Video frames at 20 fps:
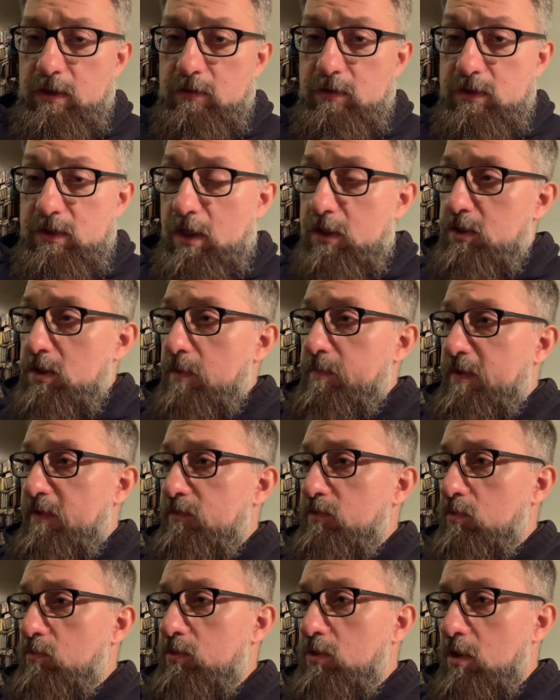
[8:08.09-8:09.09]
to oznacza
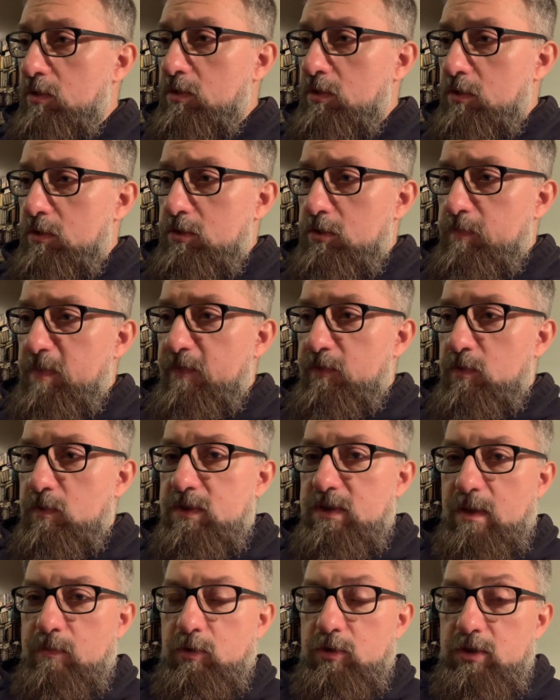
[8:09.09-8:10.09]
pewną godność, pewną
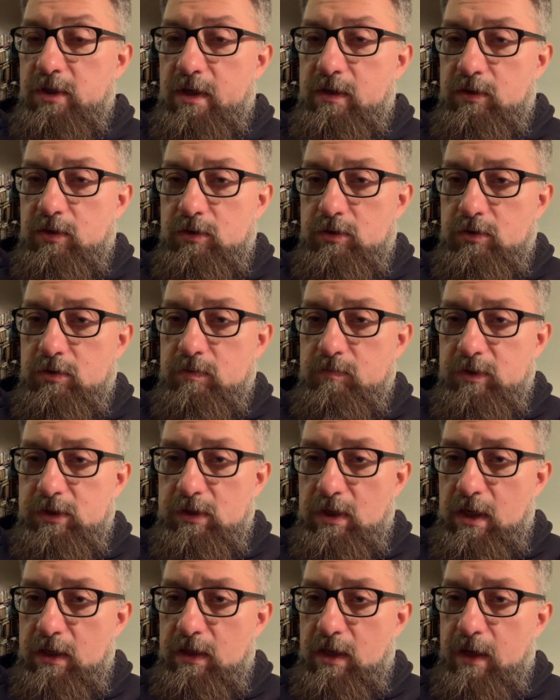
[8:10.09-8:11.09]
samodzielność
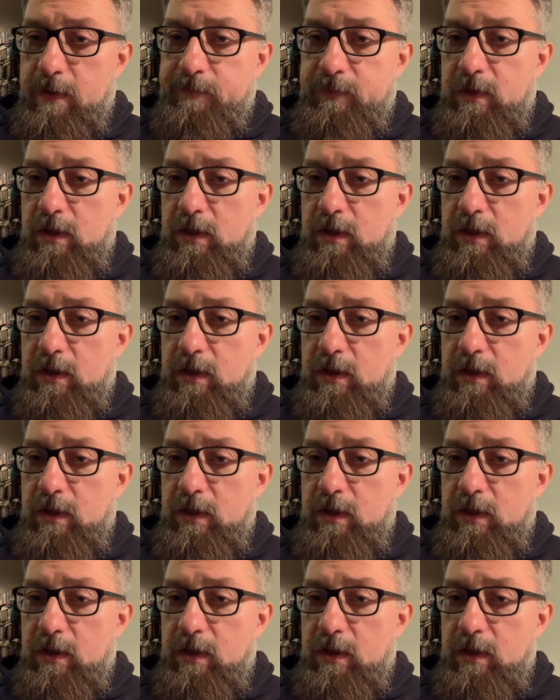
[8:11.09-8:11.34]
myślenia